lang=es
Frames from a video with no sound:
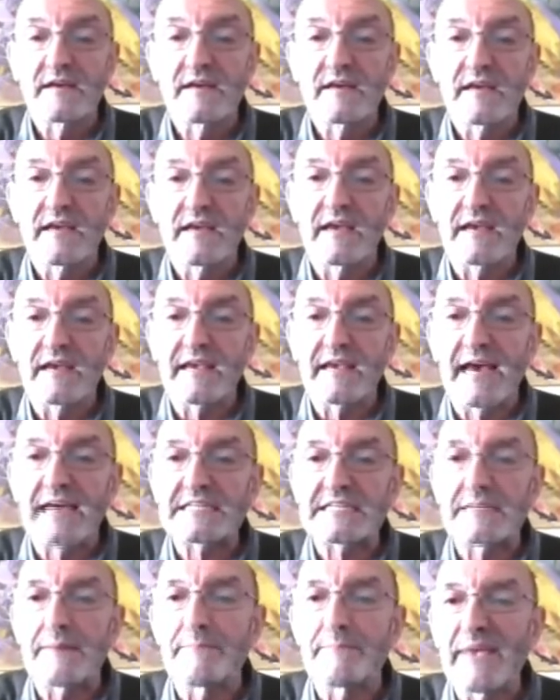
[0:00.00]
eh, que
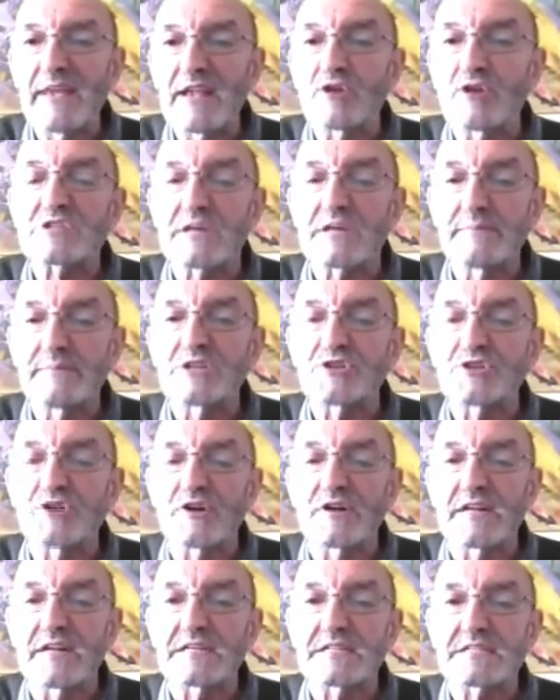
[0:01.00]
haya menos
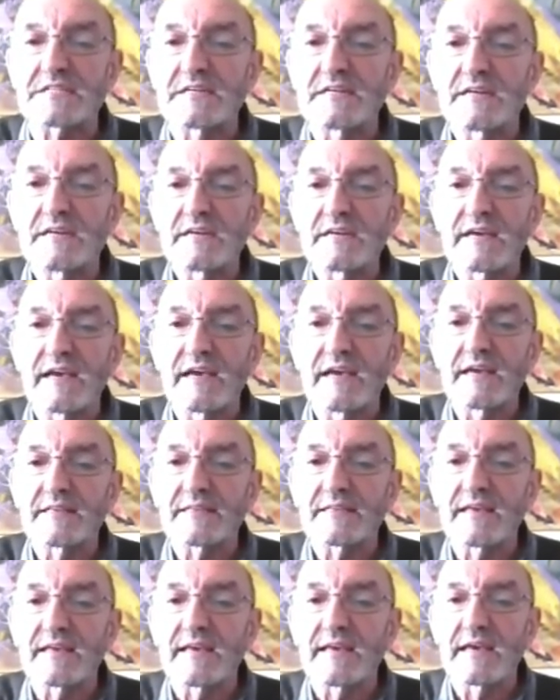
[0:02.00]
emisiones.
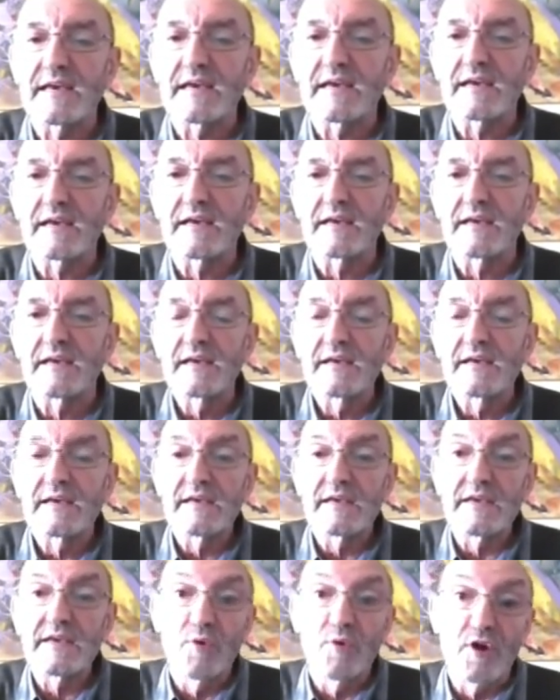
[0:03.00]
Este,
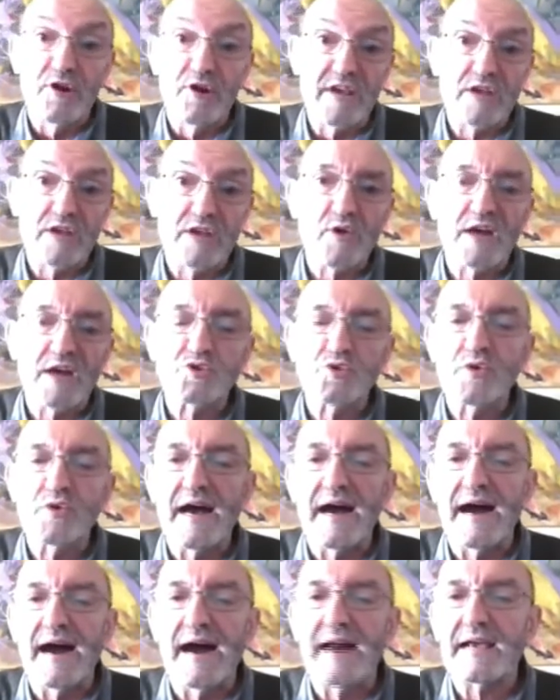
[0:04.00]
y bueno, y esto ayuda
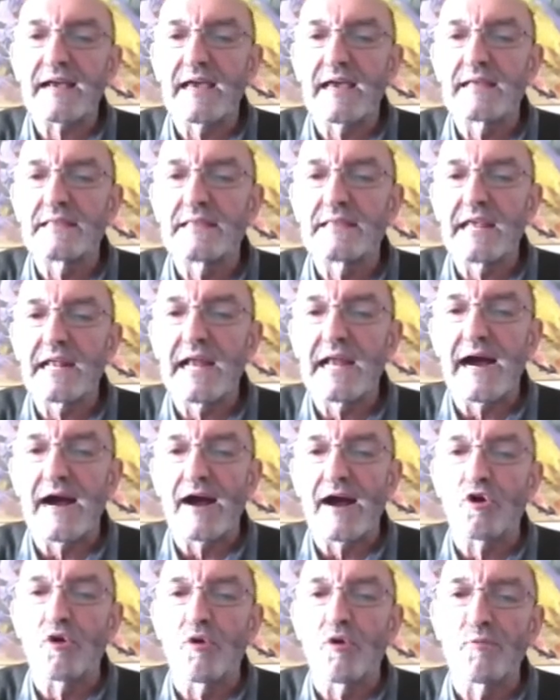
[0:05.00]
a Argentina
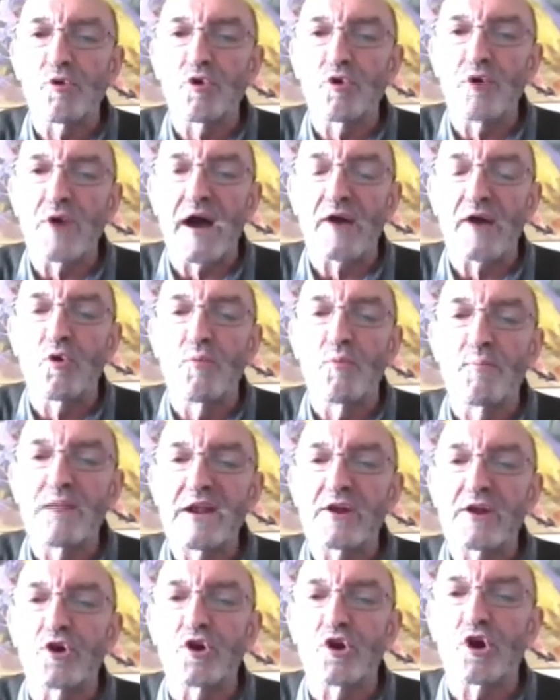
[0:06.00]
a,
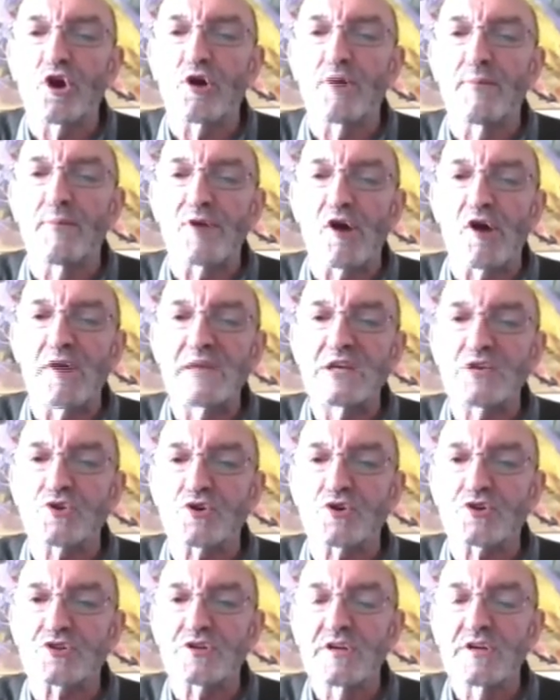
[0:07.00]
cumplir con los
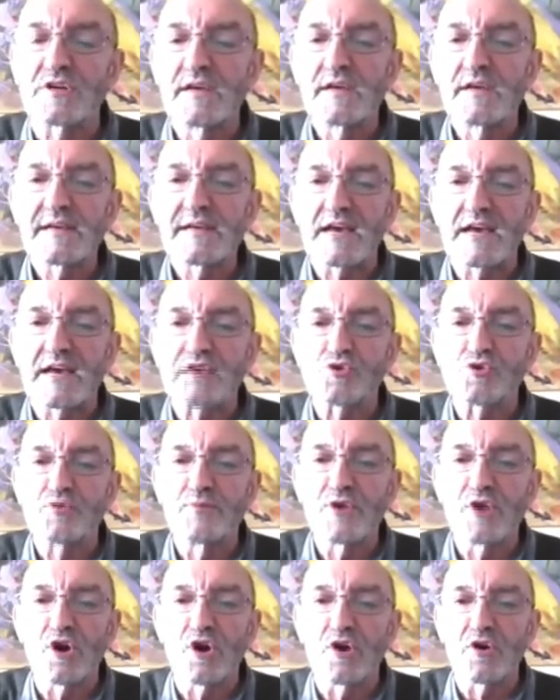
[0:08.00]
compromisos que
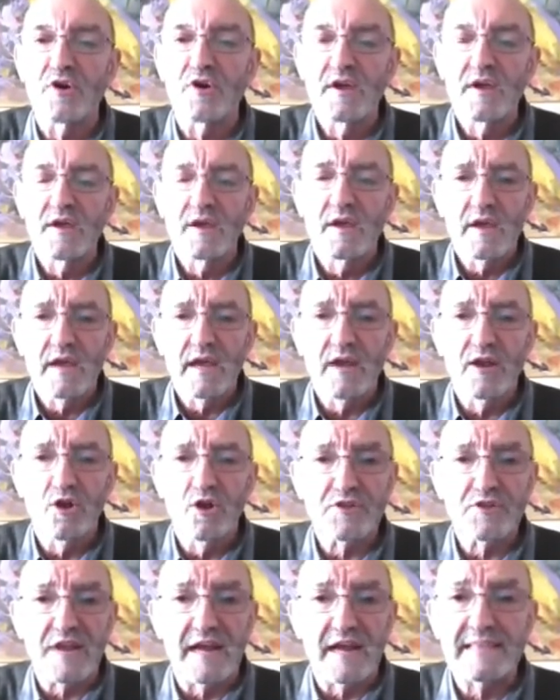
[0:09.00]
asumió en
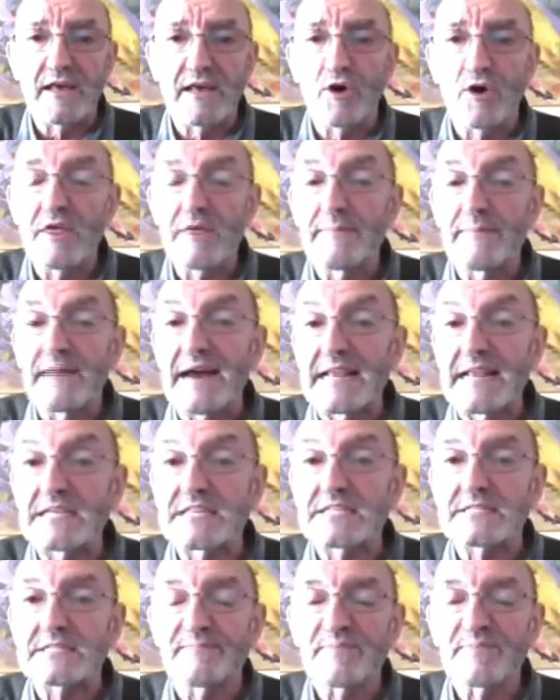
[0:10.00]
los tratados de
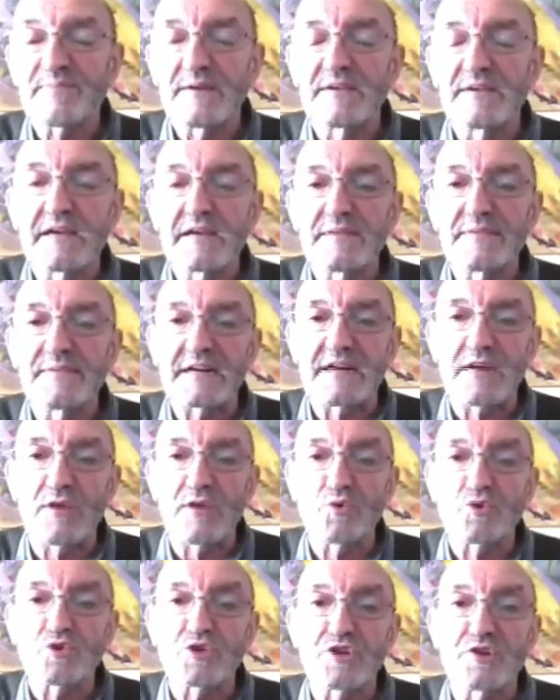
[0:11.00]
París ¿eh? de
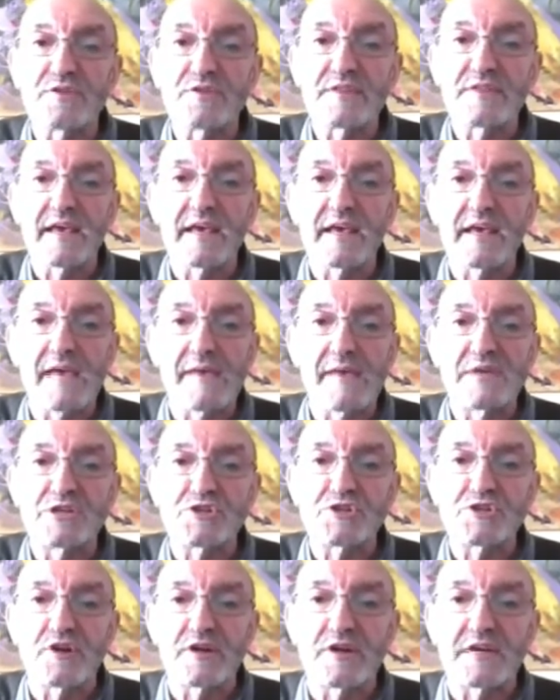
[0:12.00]
reducción de
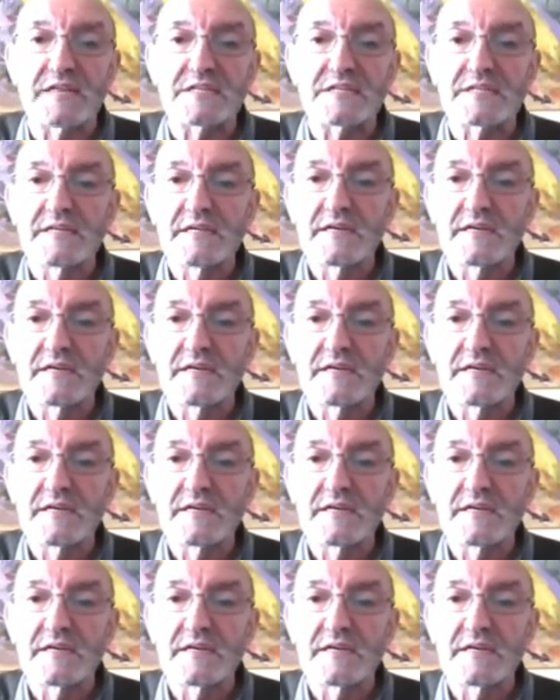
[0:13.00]
emisiones